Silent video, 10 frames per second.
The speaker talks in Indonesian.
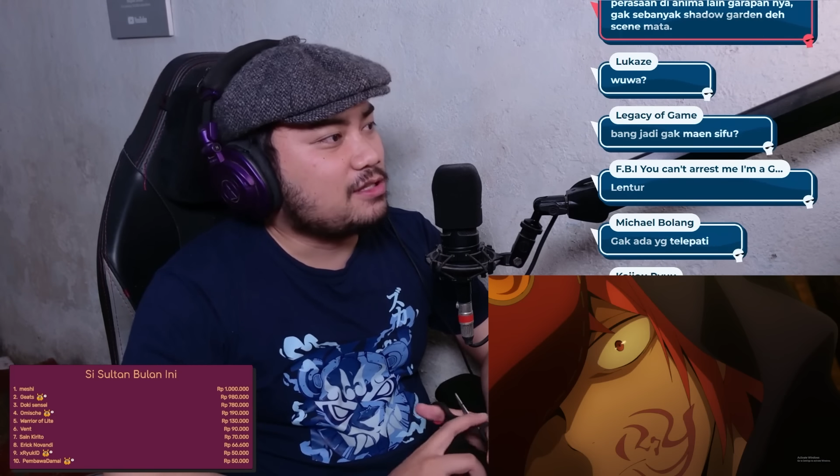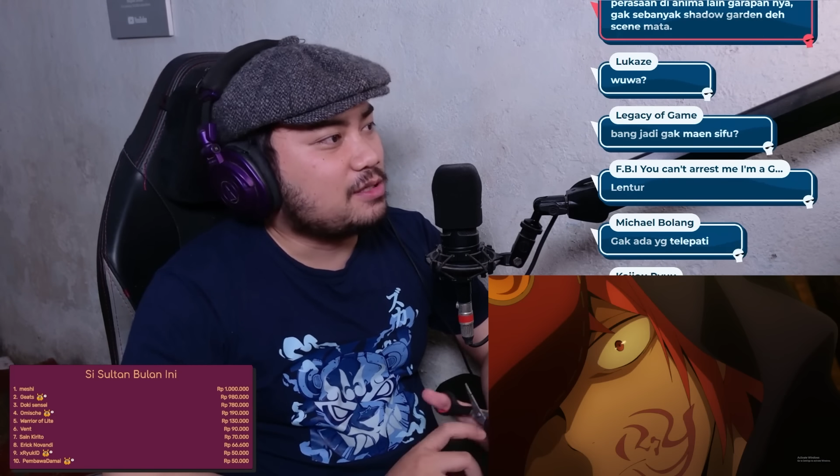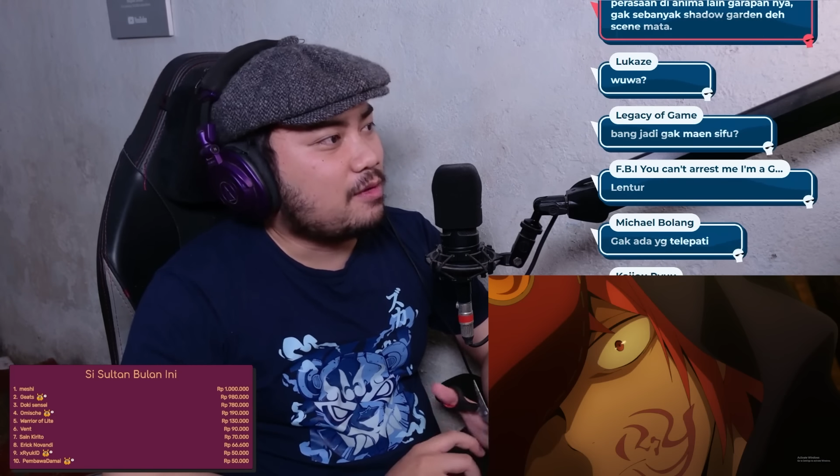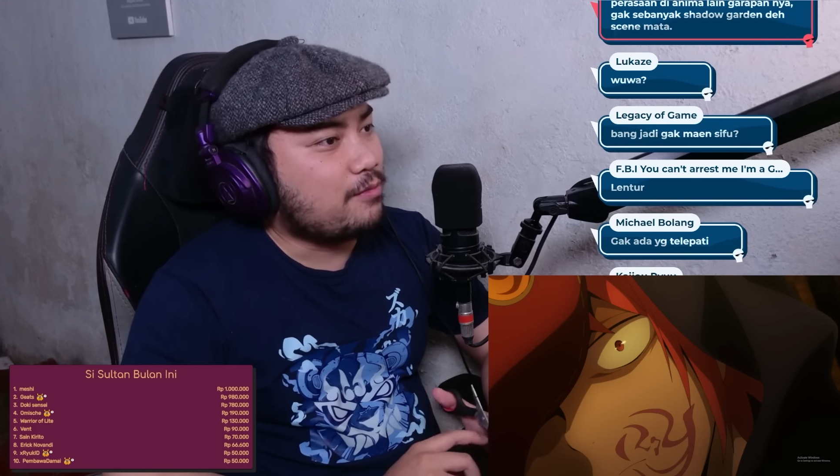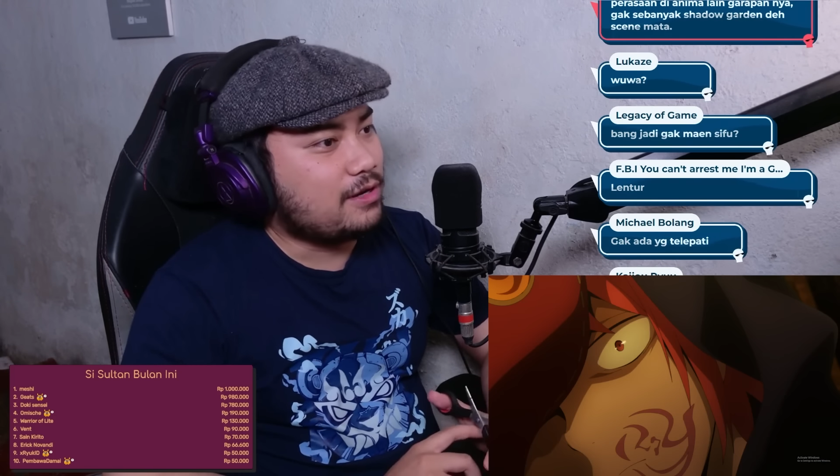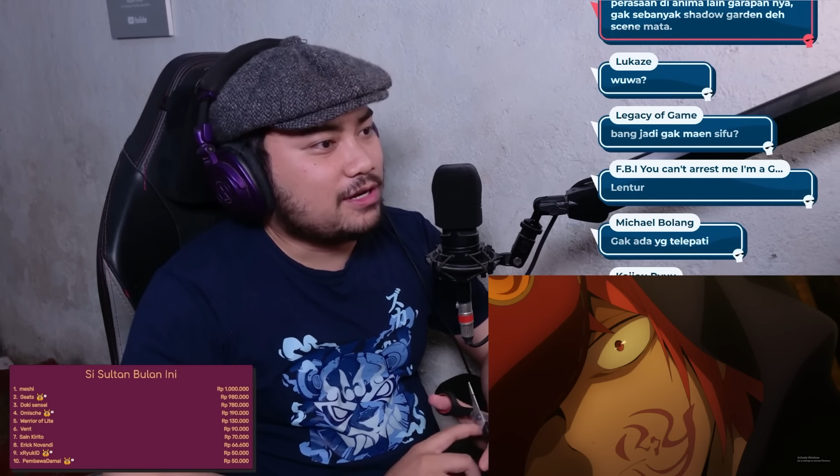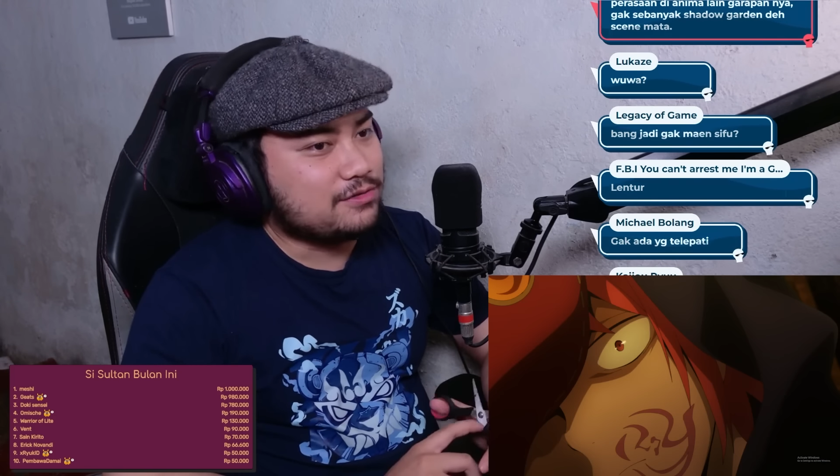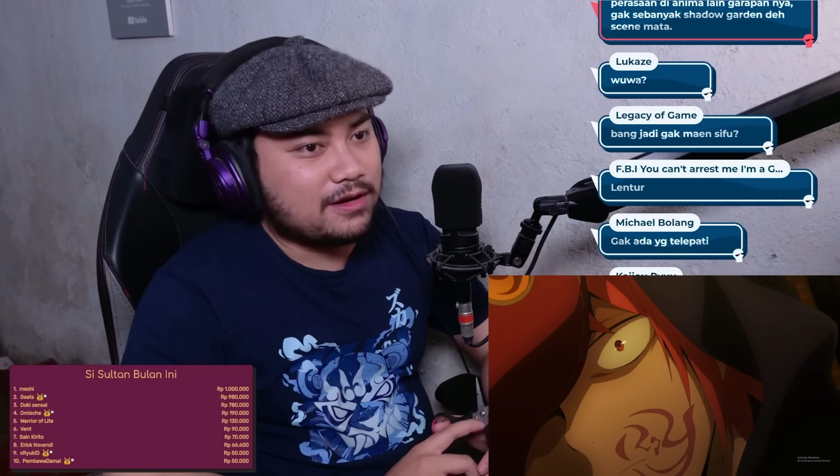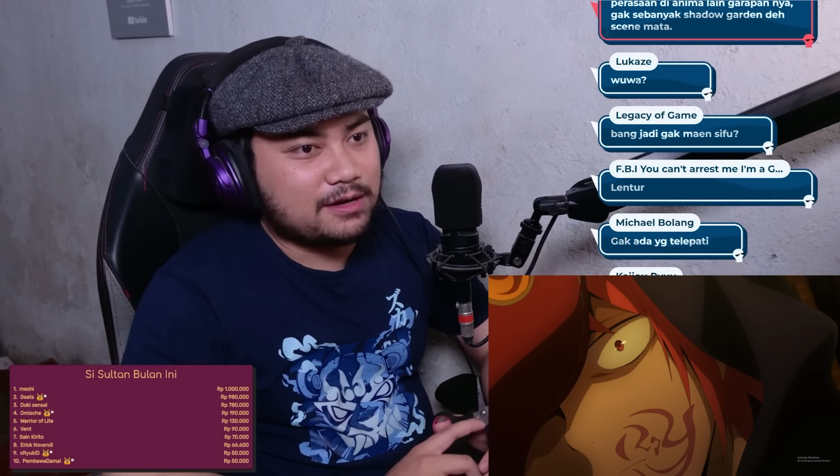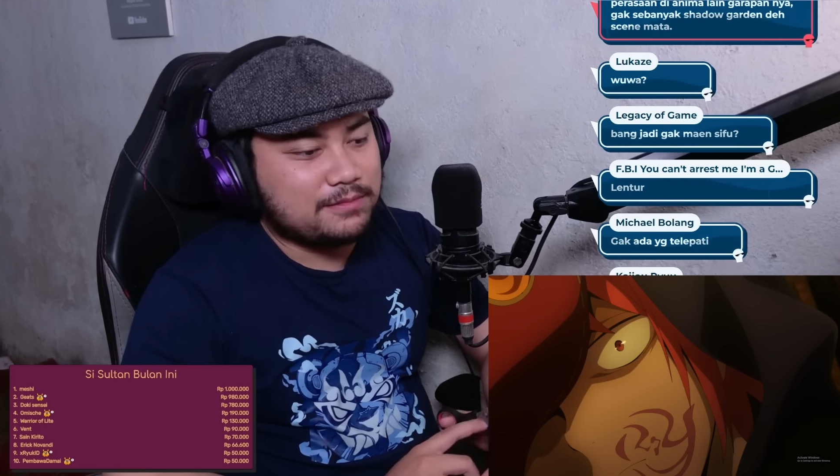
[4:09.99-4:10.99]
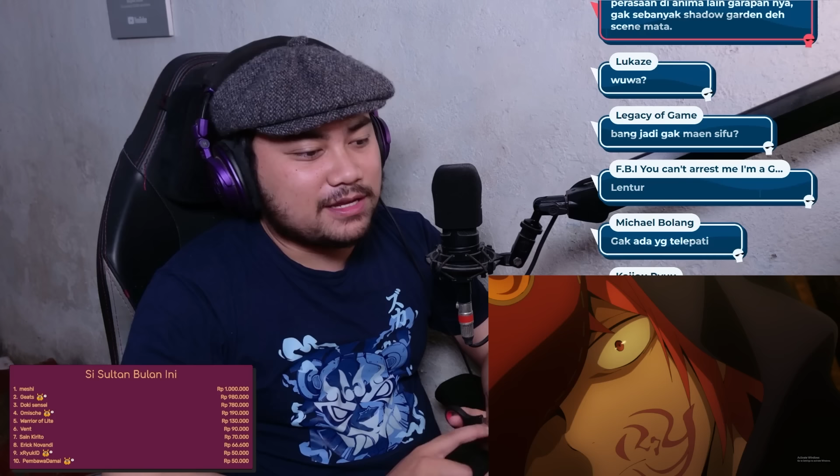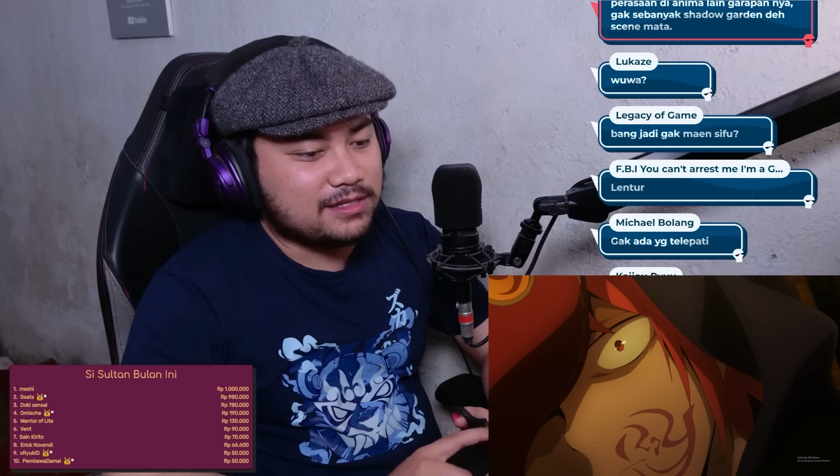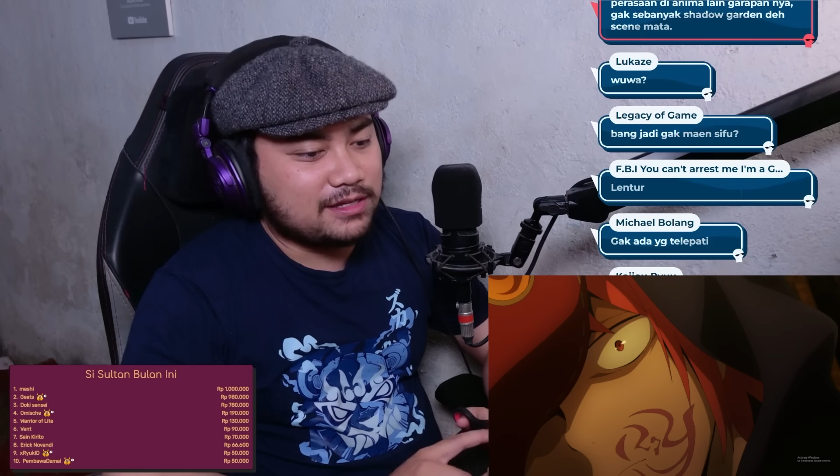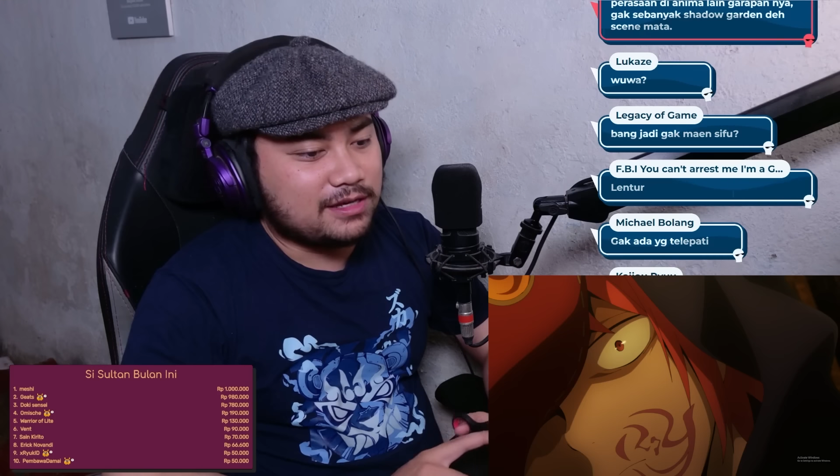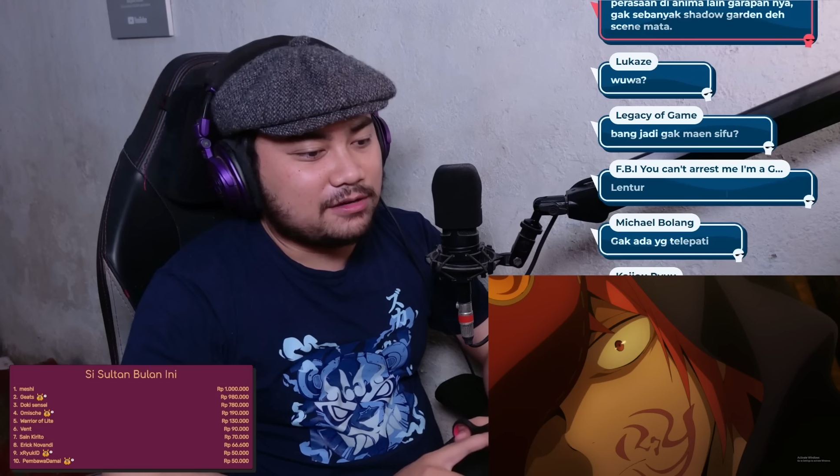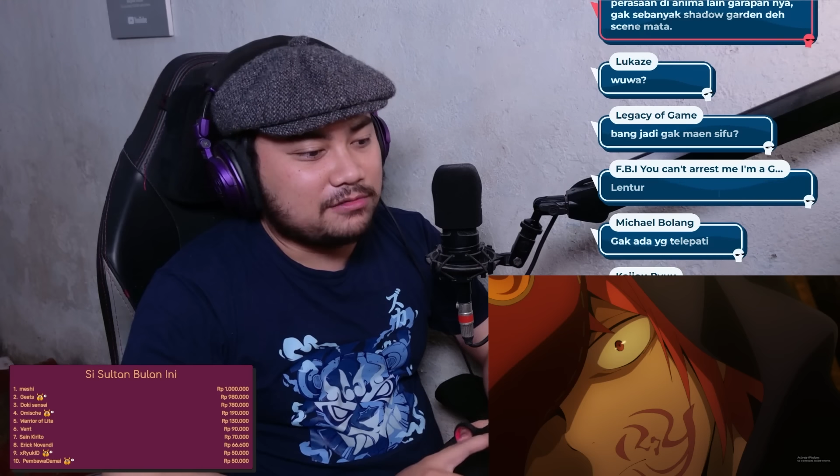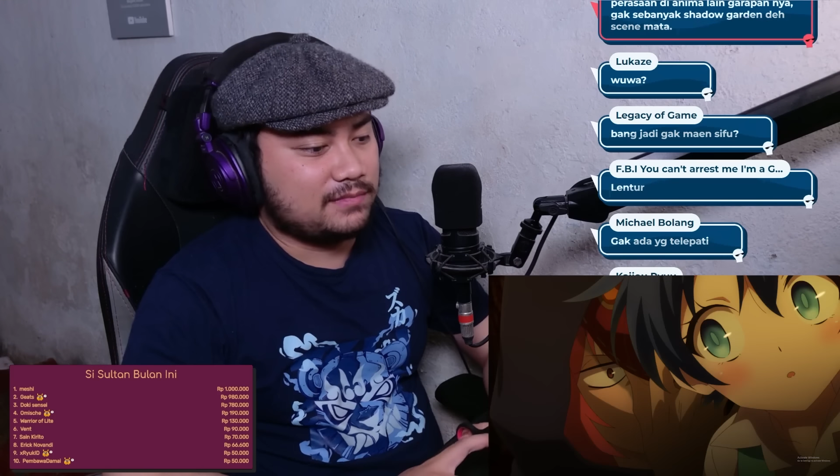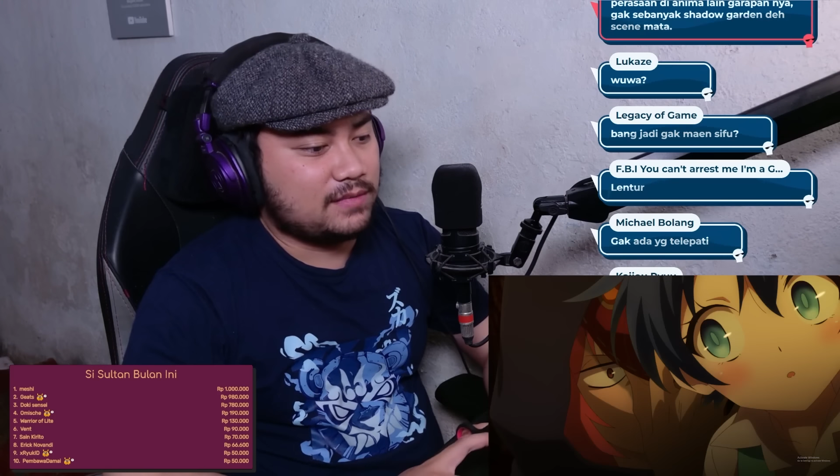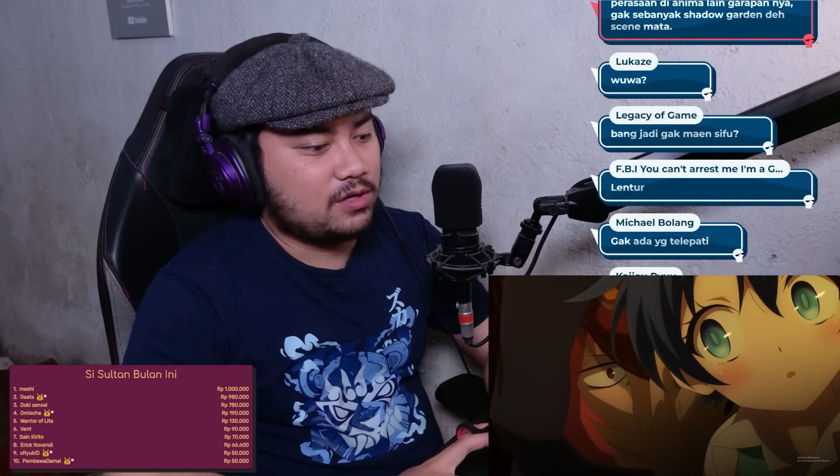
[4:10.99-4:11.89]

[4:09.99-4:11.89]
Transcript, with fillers: cuma modal suara biasanya nggak guna.